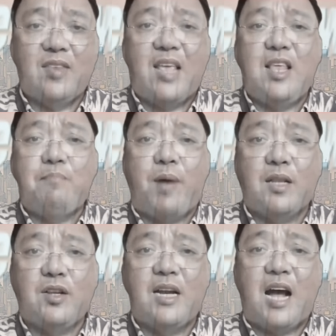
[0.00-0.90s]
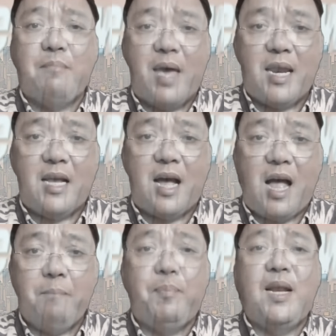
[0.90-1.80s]
trading partner ng Amerika,
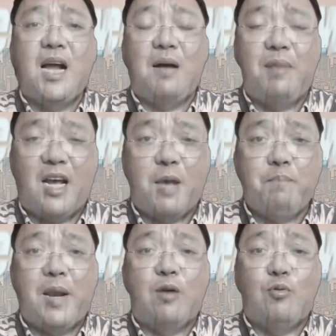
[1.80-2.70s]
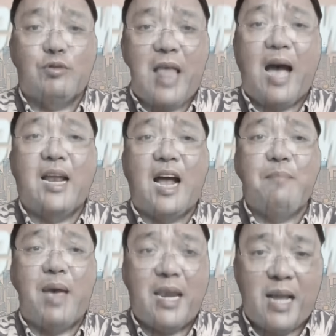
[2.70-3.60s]
ang pinakamalaking pinag-uutangan ng
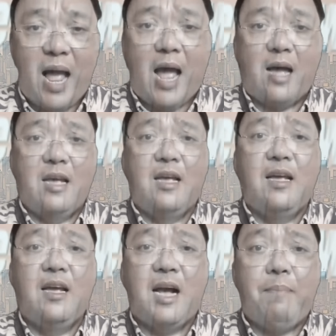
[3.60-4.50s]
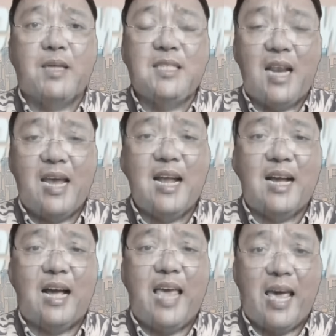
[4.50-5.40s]
Amerika. Kapag sila'y
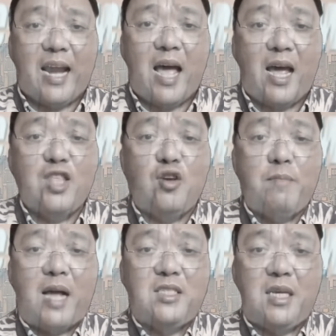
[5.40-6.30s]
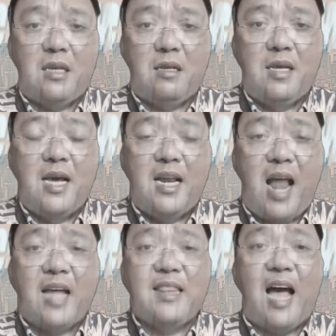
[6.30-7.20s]
nagkagera, can you imagine,
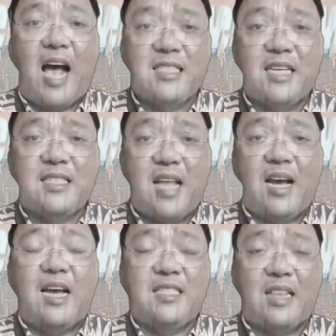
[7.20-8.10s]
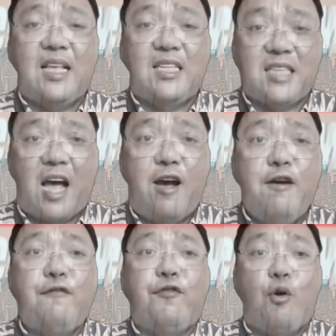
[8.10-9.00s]
lahat ng assets ng isa't
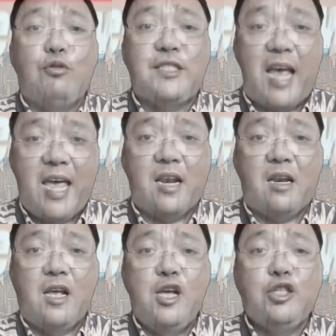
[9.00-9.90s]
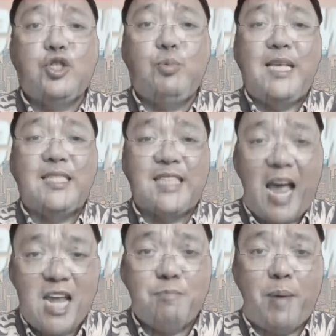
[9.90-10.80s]
isa frozen,
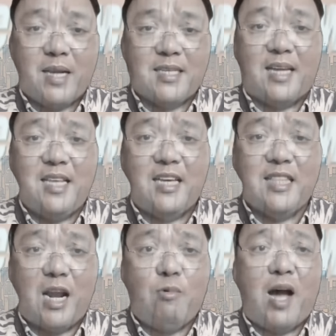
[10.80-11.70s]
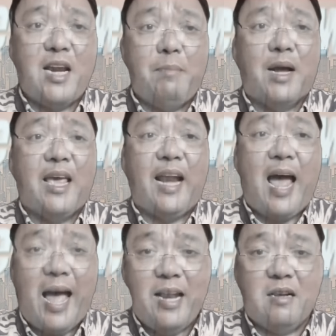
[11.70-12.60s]
suicide para sa kanilang dalawa na
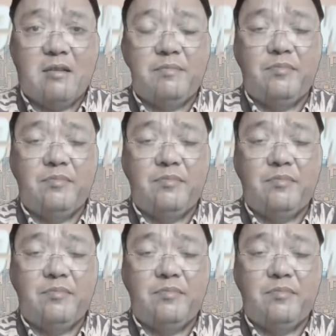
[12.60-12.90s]
maggirahan.